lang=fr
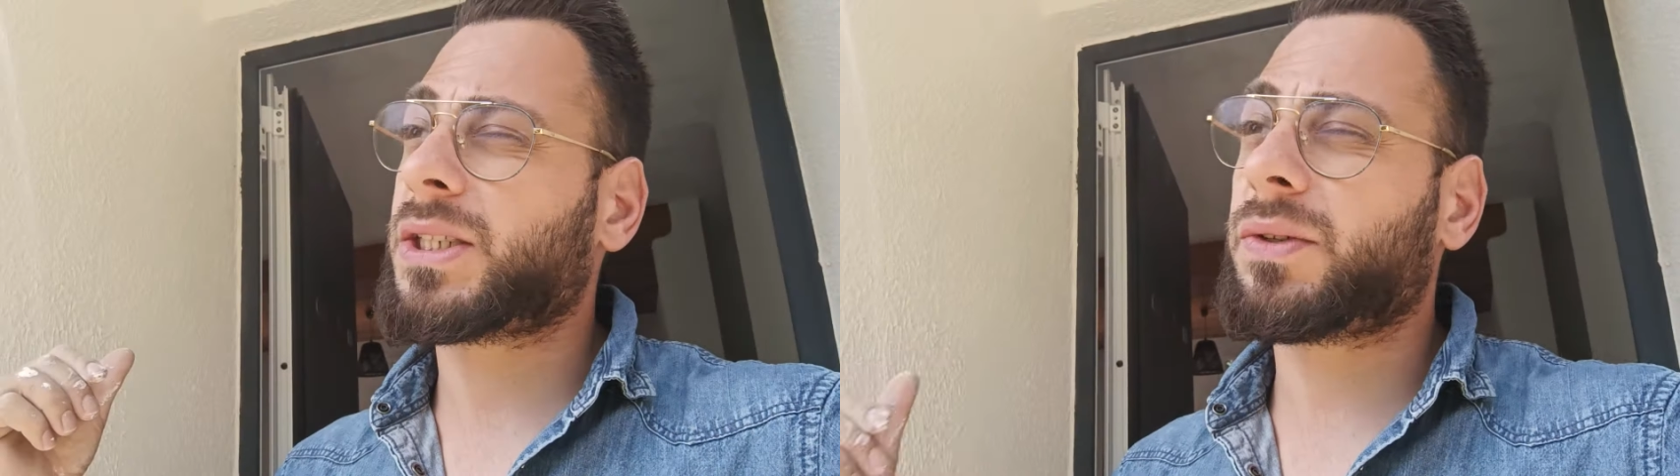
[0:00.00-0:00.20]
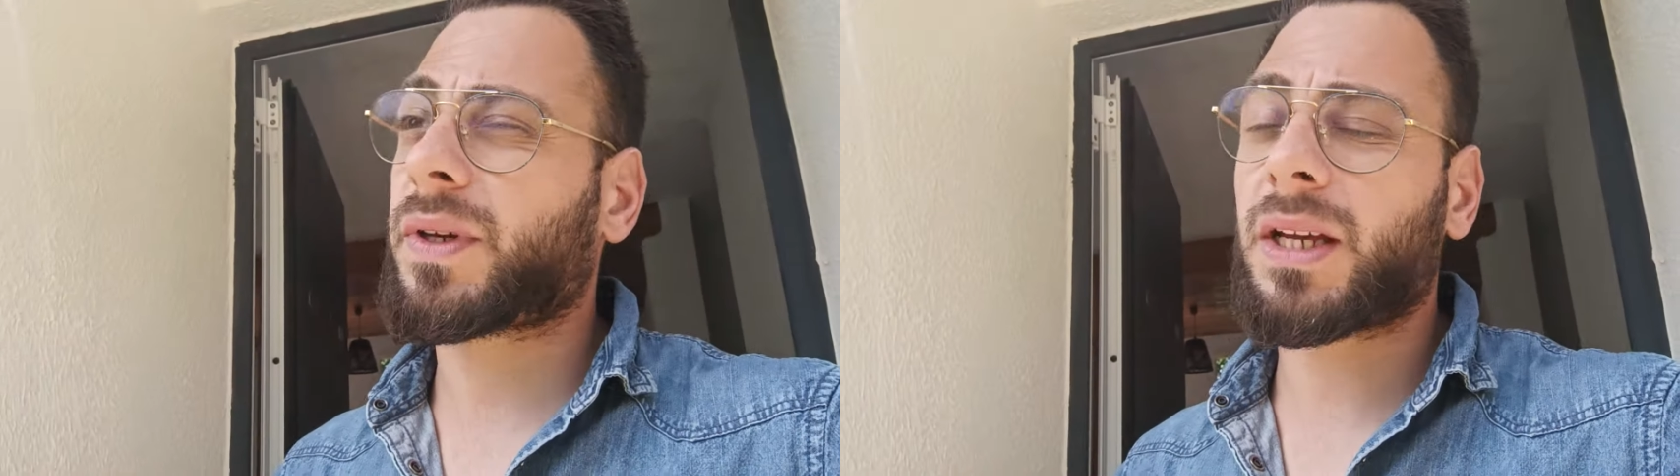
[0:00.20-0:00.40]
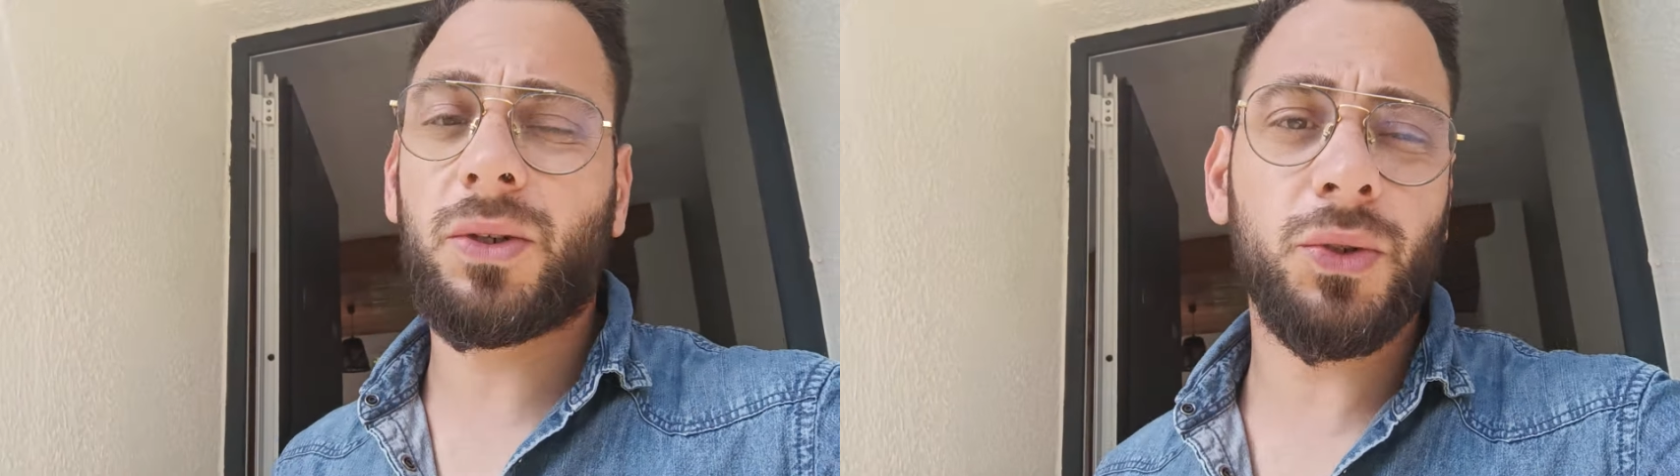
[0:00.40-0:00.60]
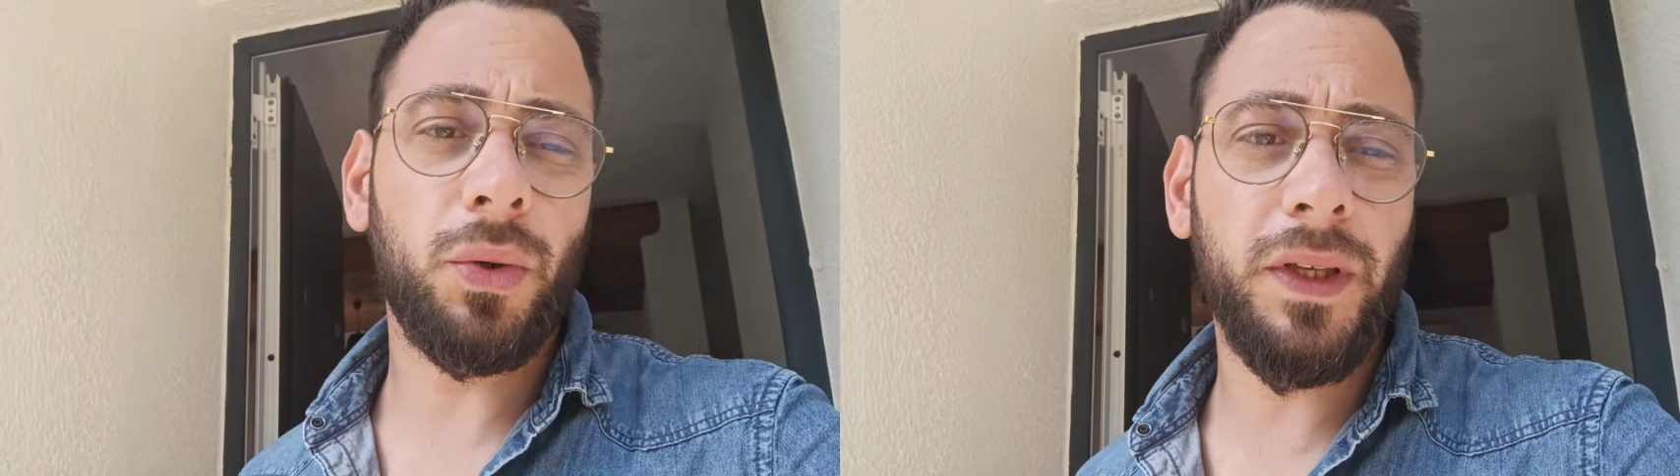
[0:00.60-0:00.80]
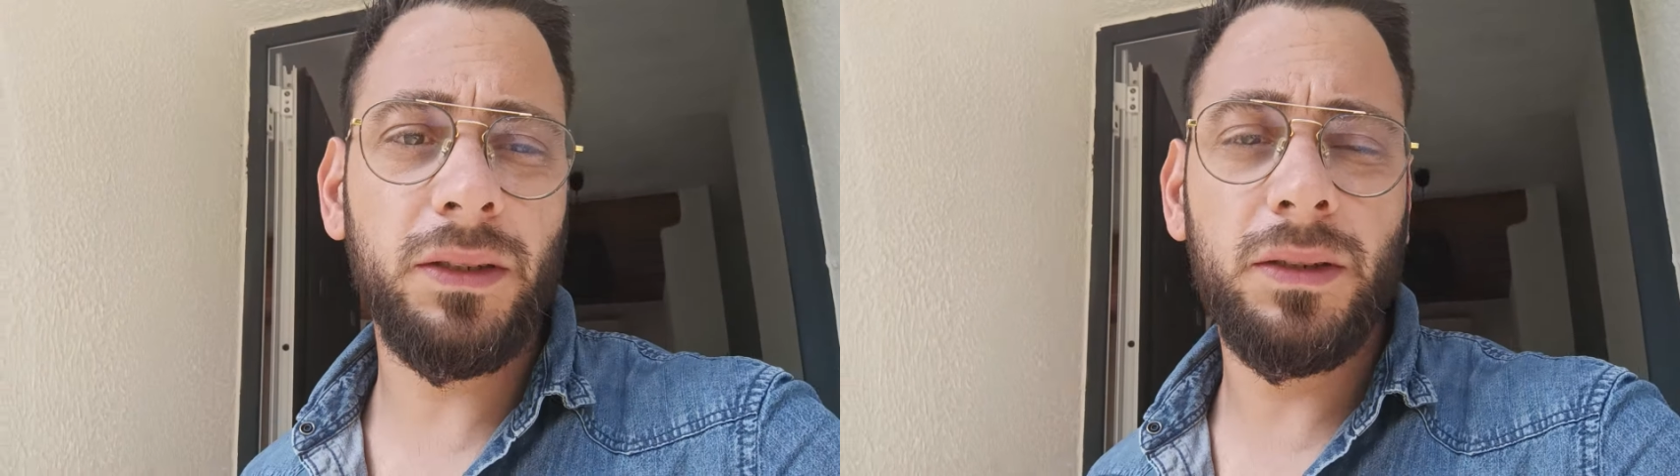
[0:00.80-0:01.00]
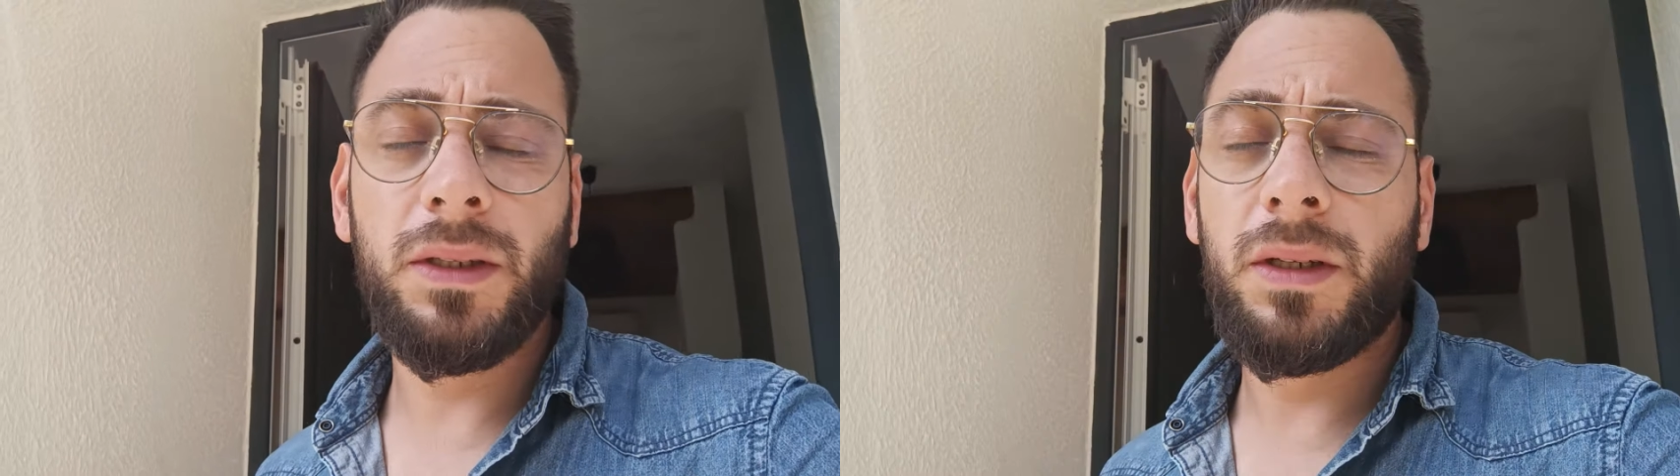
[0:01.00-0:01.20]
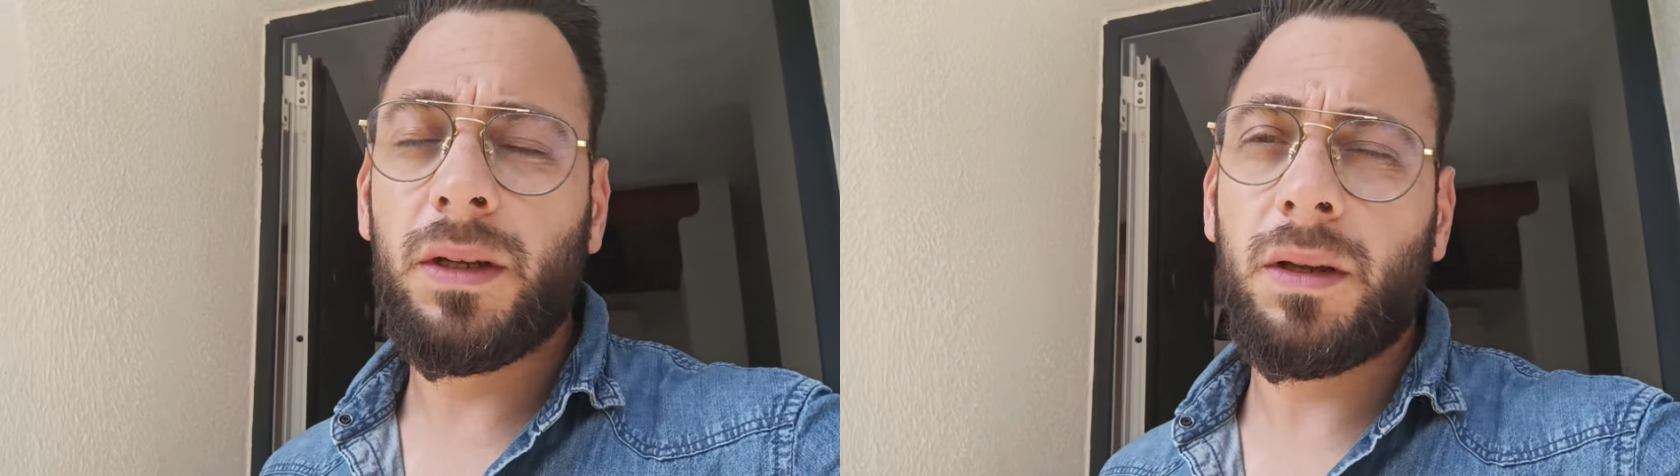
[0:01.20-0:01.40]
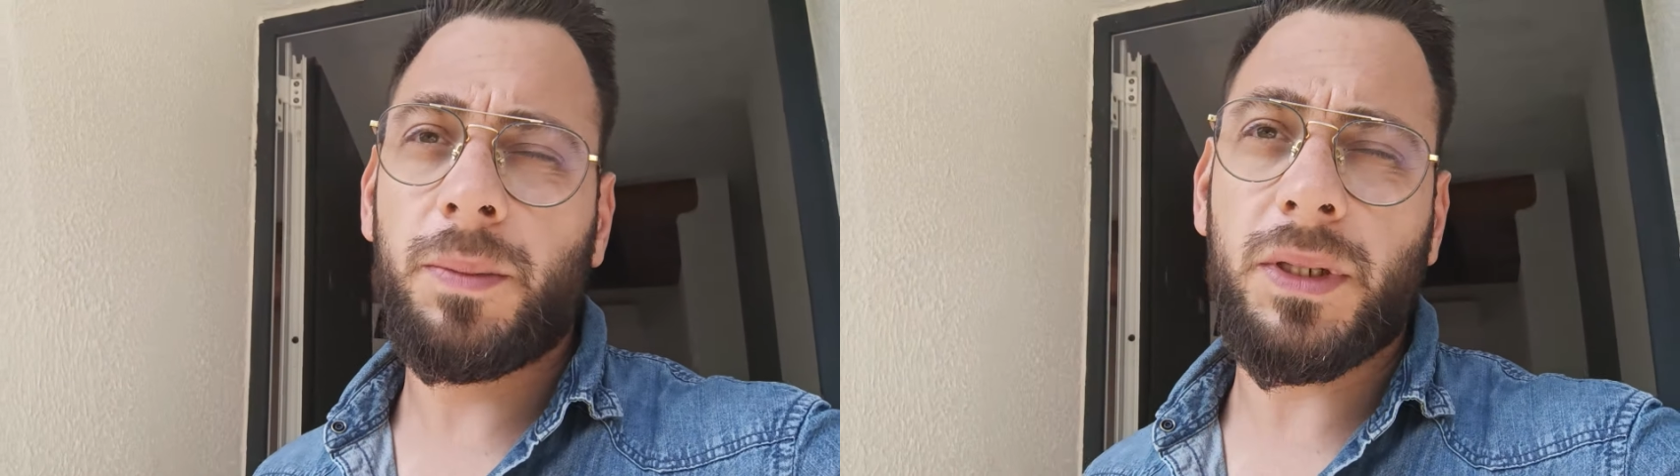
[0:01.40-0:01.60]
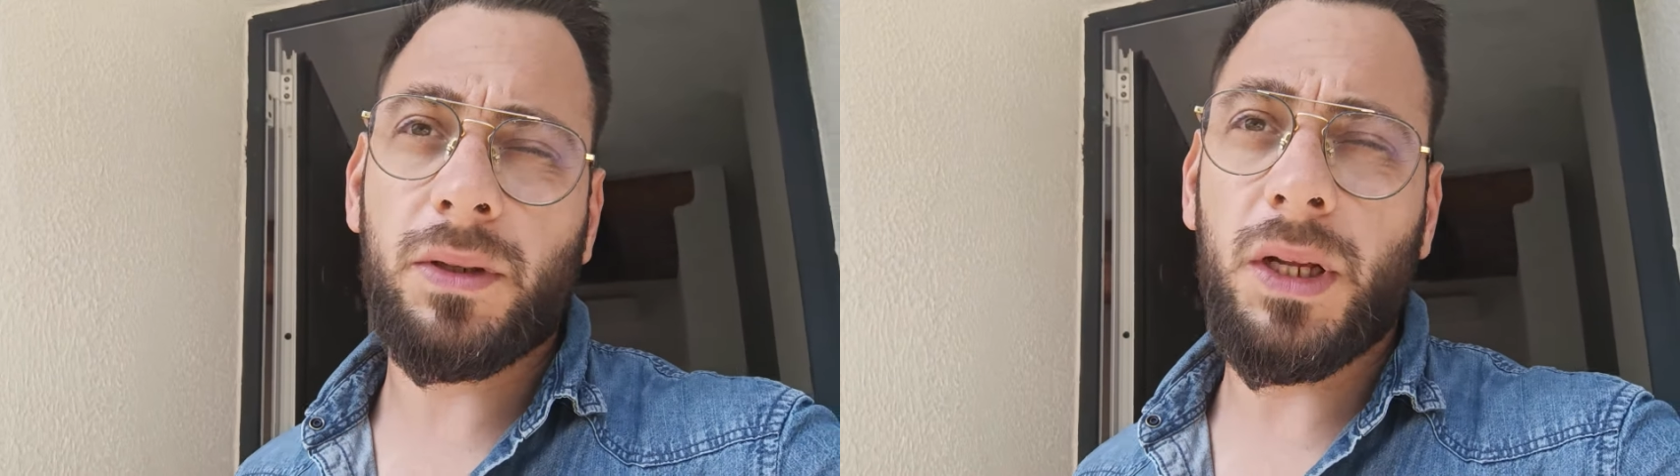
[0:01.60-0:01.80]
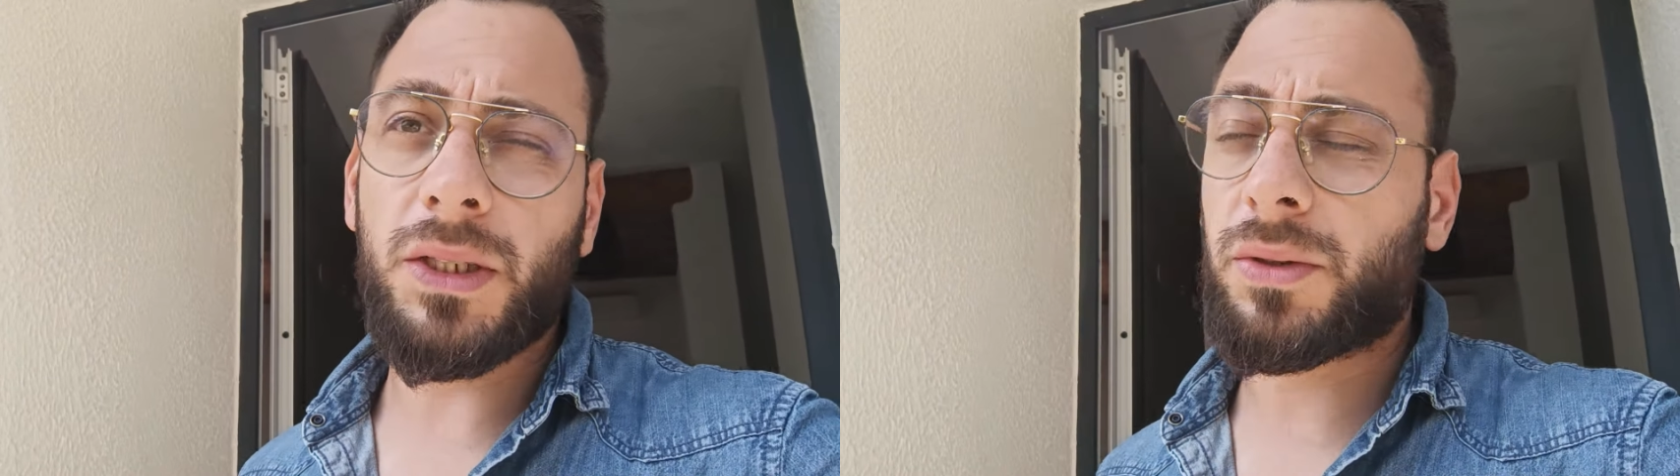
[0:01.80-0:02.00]
j'y ferai quand je reviens parce
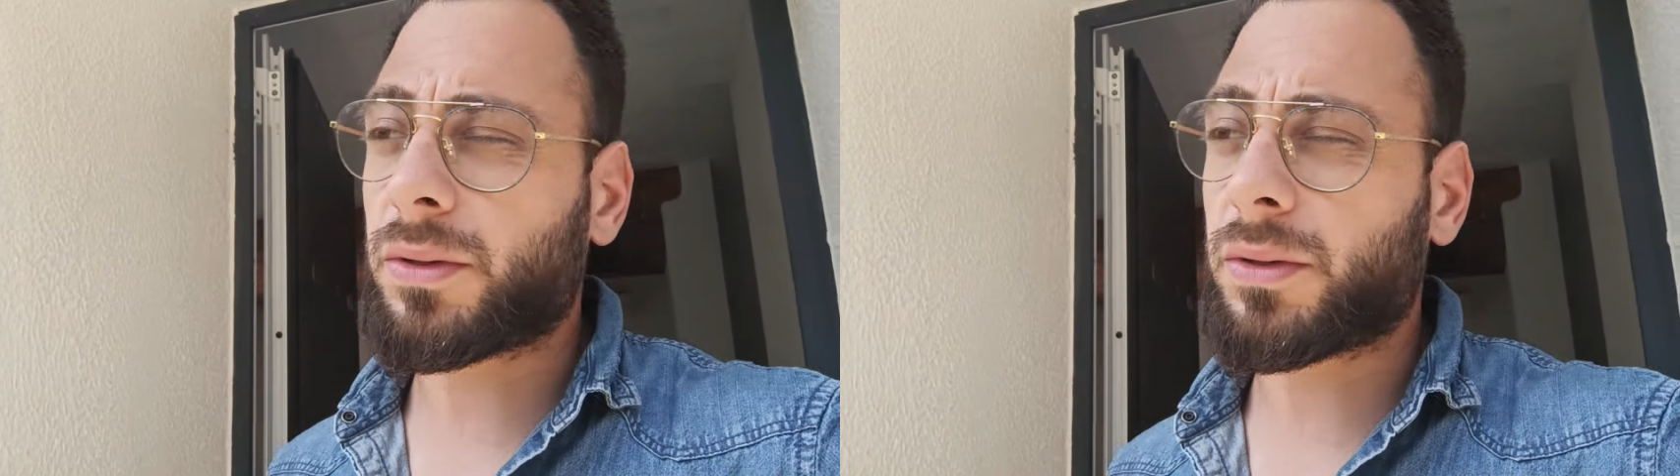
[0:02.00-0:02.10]
que là, je,